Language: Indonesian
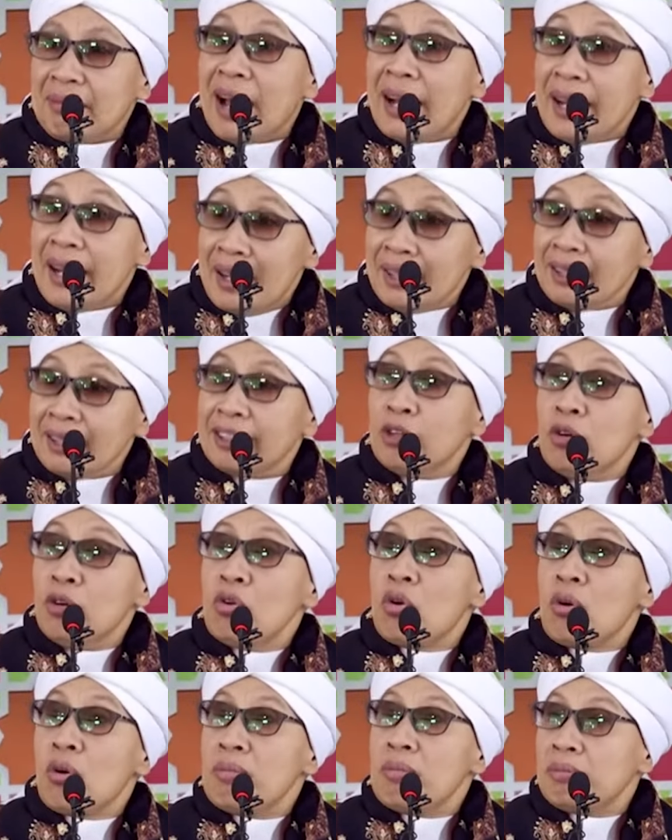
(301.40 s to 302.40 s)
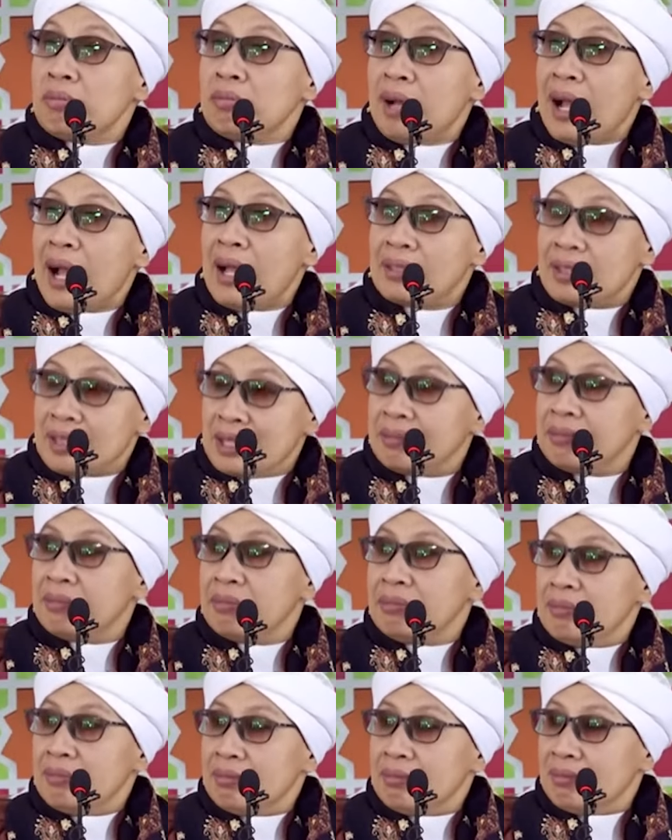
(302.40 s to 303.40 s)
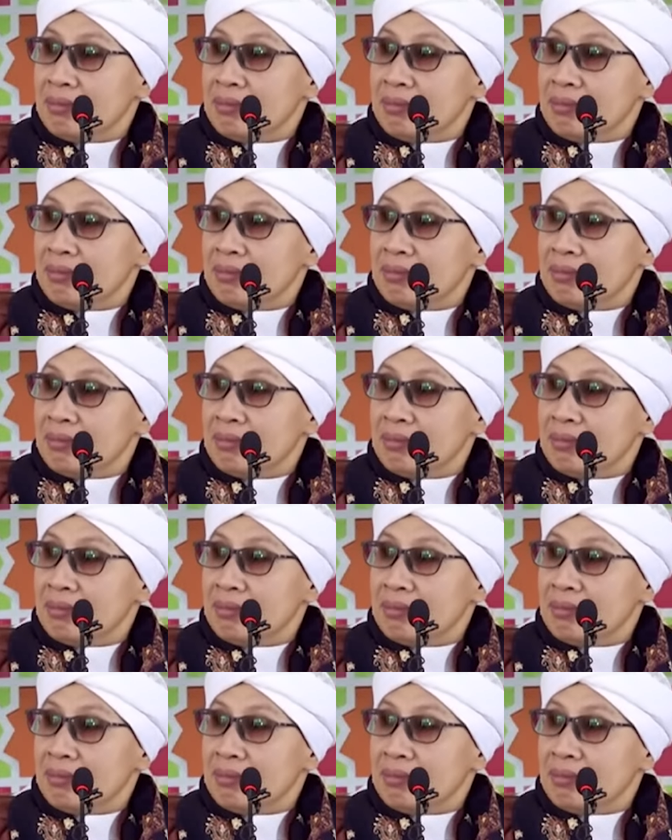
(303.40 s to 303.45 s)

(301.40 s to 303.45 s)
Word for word: Paling ngerti hukum, hajib.